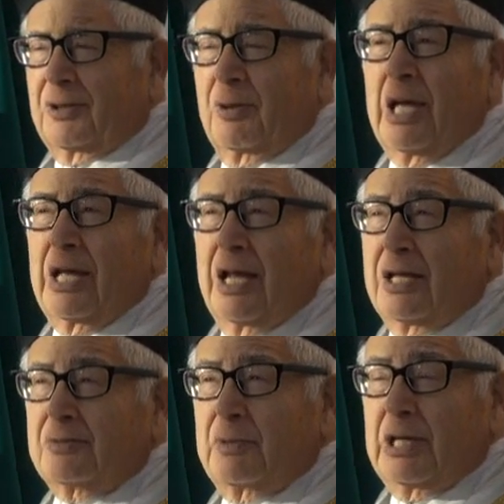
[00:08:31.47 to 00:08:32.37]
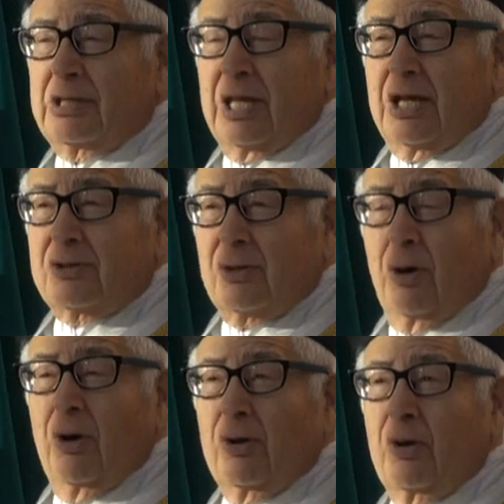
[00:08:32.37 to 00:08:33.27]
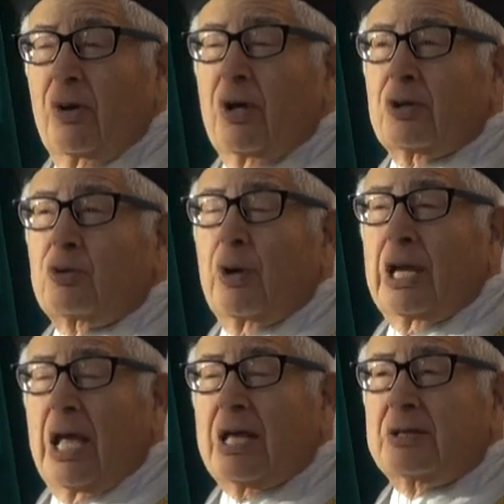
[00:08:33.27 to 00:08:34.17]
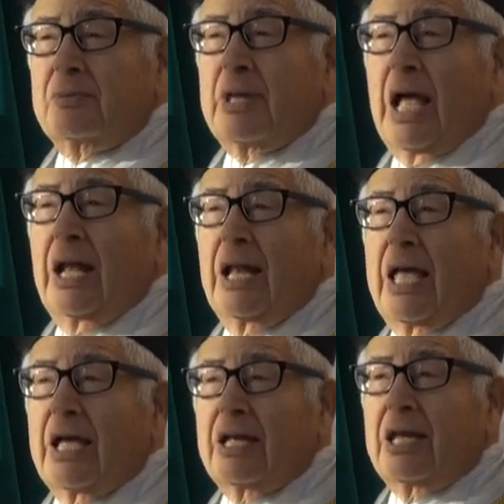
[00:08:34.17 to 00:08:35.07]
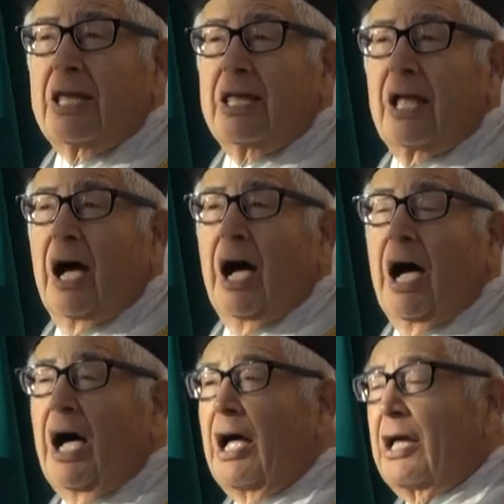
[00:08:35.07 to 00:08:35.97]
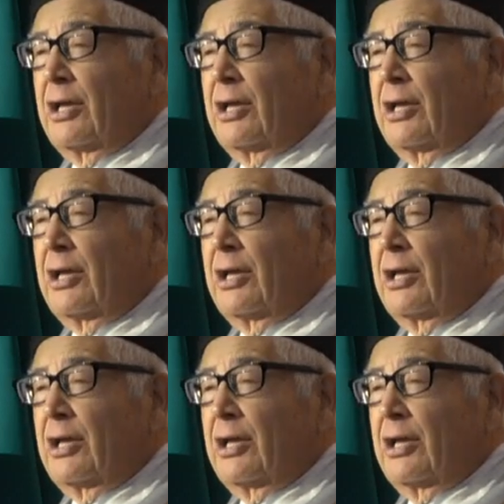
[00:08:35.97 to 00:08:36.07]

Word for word: Tú eres mi tesoro, tú eres mi alegría,